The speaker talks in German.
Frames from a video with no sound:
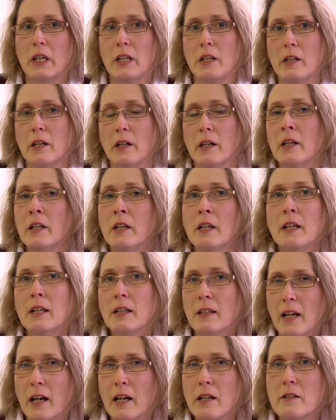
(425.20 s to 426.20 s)
Kinder,
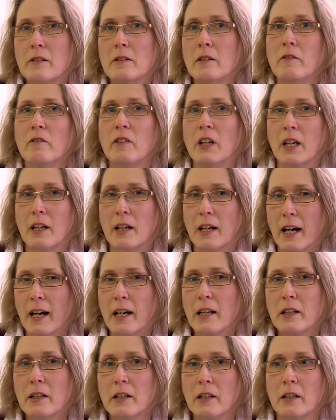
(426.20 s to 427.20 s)
da ist eine
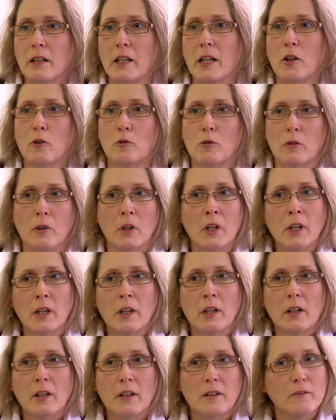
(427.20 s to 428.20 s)
vegane Ernährung
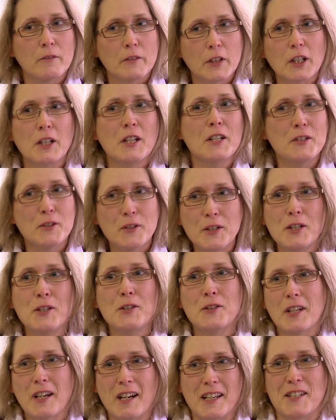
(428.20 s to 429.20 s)
wirklich
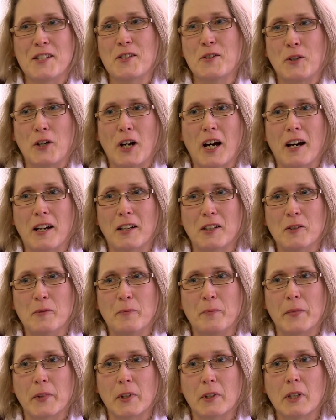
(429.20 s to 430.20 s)
nicht
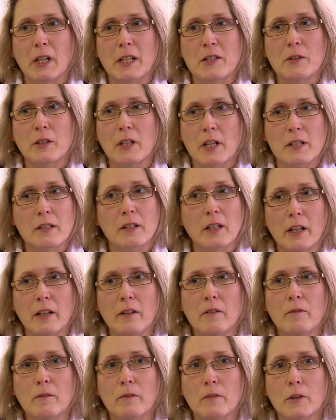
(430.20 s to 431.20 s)
anzuraten. Also das
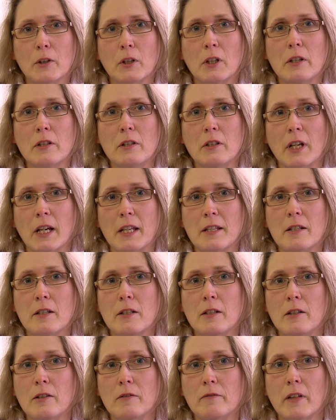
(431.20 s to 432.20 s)
kann wirklich
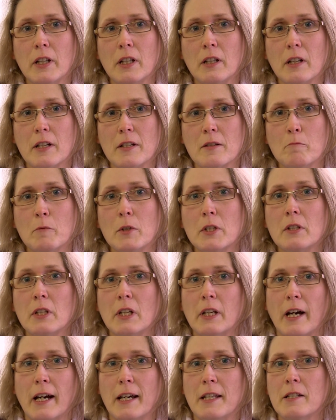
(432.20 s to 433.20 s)
tatsächlich, wenn das ein
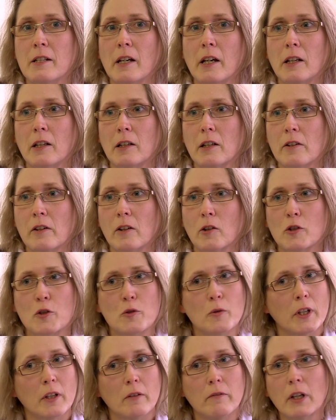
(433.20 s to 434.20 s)
bisschen einseitig ist, auch
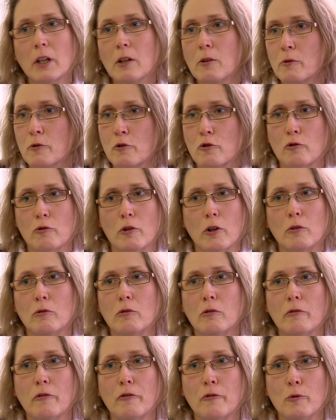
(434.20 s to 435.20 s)
zu
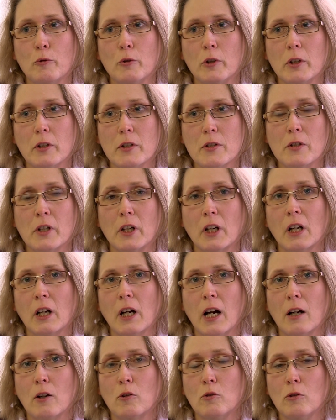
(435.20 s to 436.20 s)
Entwicklungsstörungen führen, zu
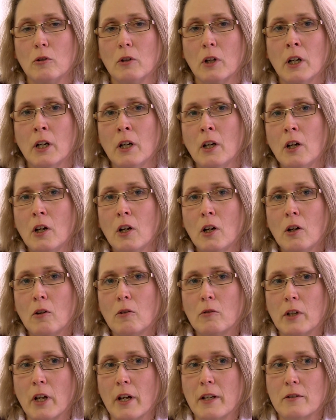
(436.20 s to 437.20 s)
Erkrankungen.
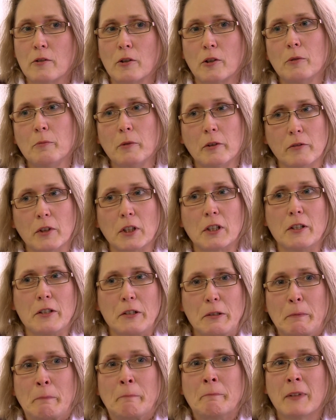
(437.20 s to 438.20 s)
Und da sollte man
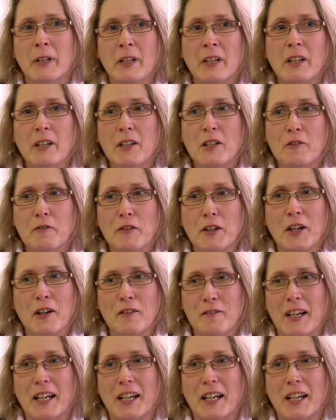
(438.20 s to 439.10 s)
wirklich die Finger